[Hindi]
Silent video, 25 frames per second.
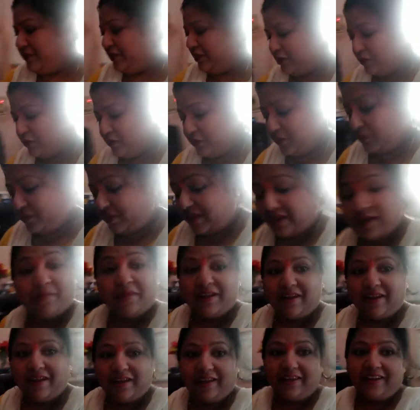अभी तो मेरा
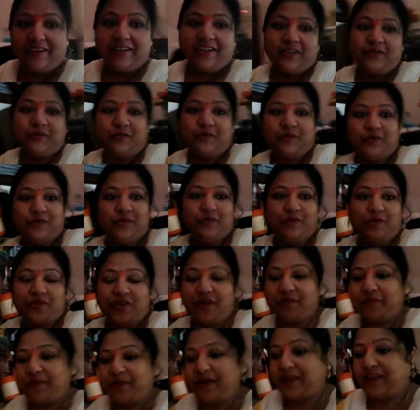बनाने का कुछ
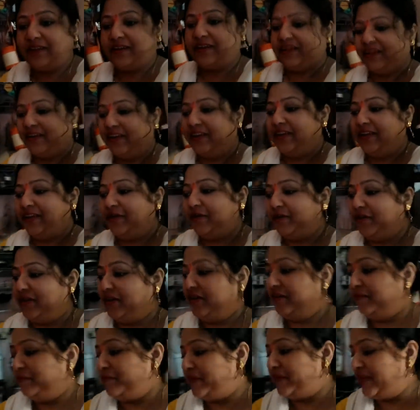दूसरा प्लान है
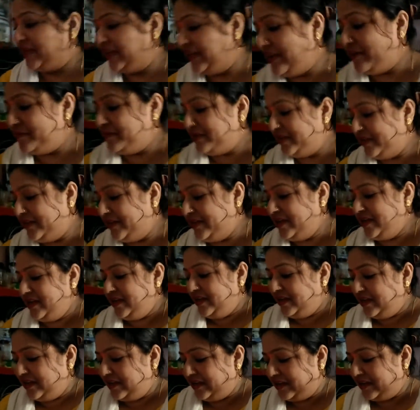आ, मैंने अभी
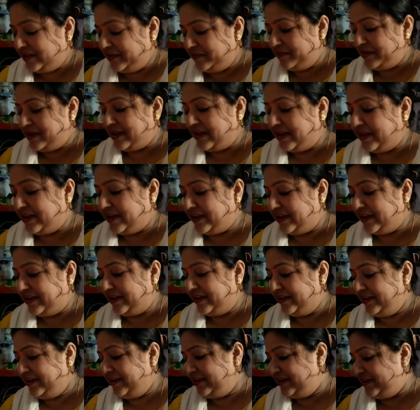नहीं बनाया
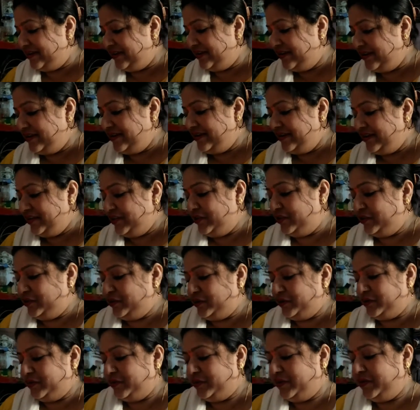है
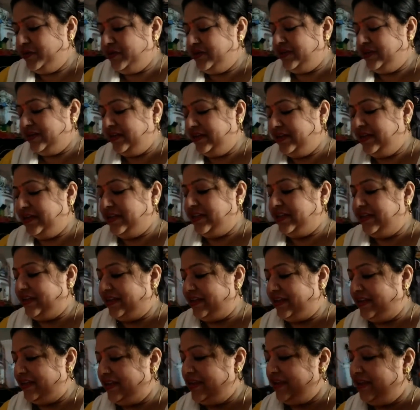तो ये
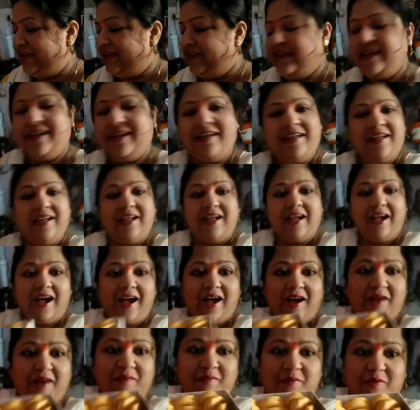देखिए
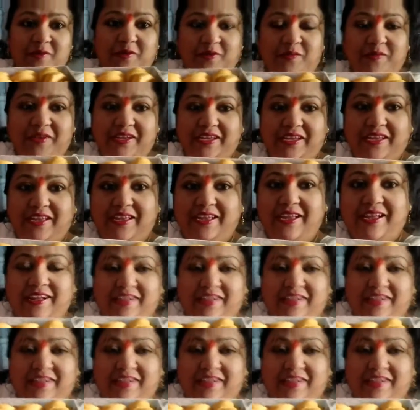आप लोग भी